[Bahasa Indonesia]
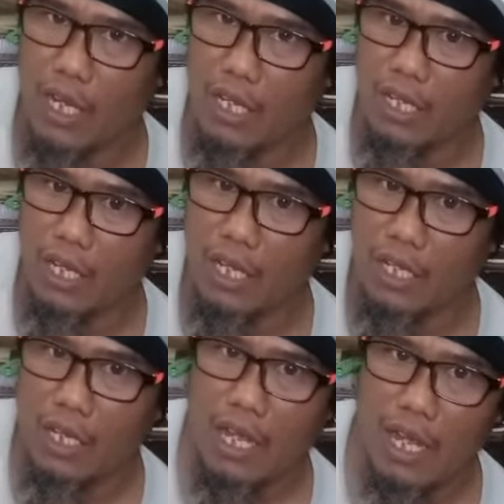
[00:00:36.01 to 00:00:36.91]
ini akhirnya
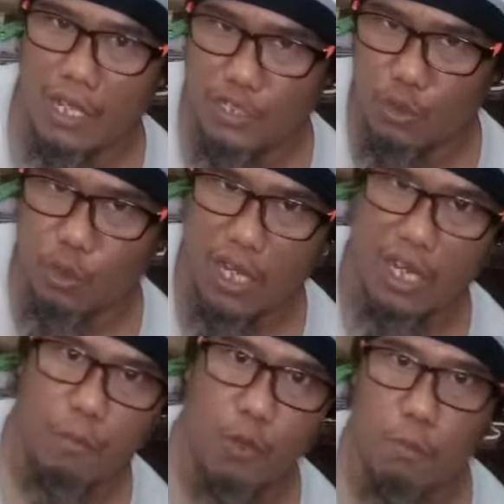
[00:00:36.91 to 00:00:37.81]
hancur
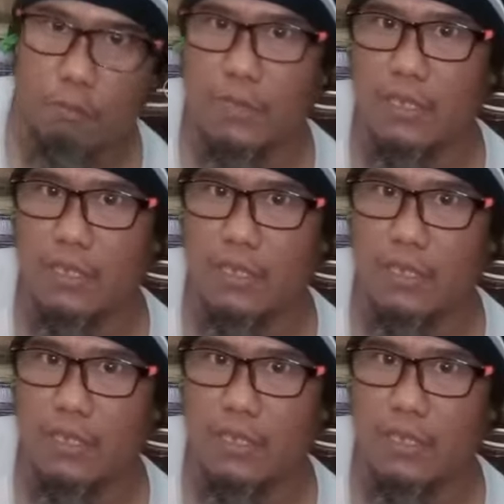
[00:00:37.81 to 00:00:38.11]
karena bom.